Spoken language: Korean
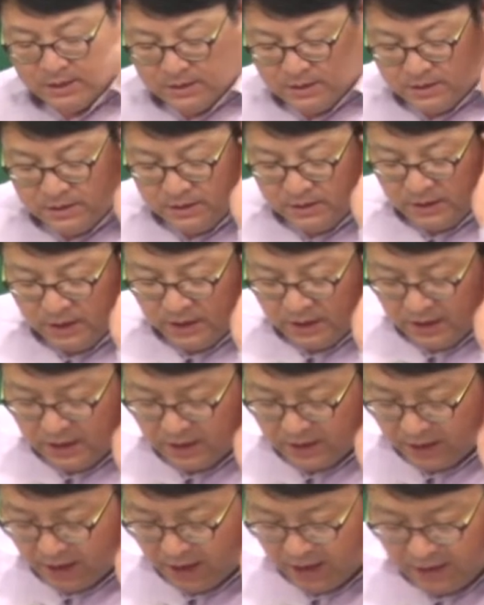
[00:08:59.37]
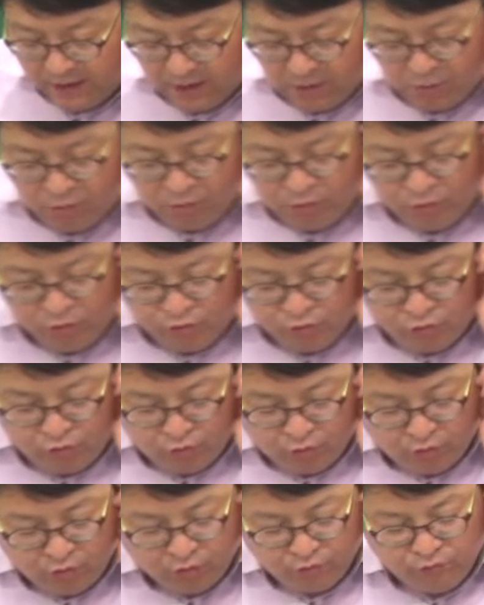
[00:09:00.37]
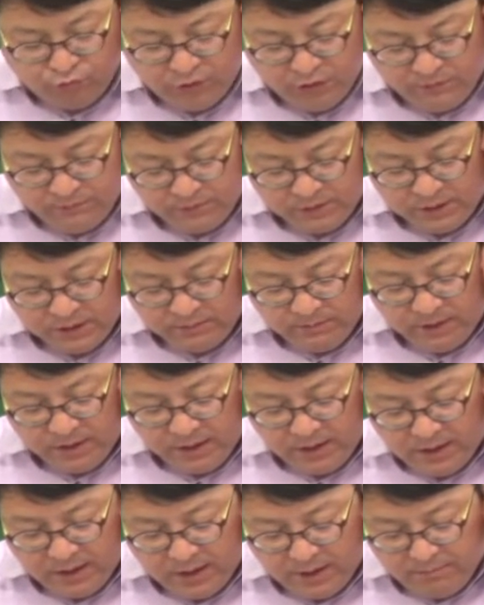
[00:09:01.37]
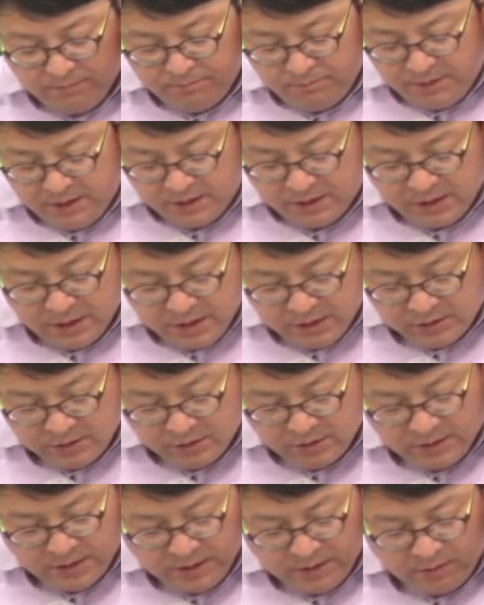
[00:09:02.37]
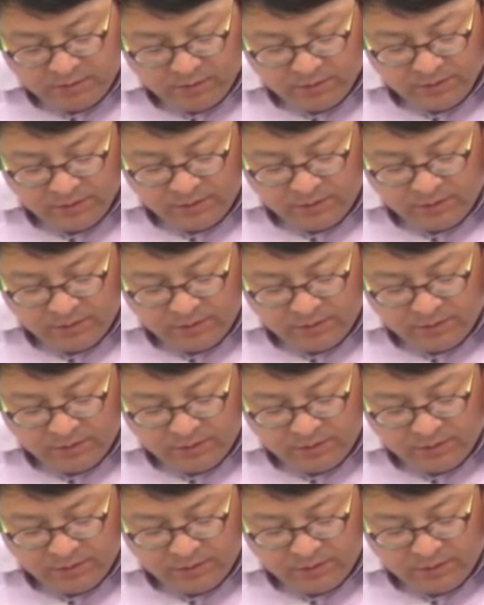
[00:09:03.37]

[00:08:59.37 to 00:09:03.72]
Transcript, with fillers: 을에게 대리권을 주고 위임자 및 인감 및 저당권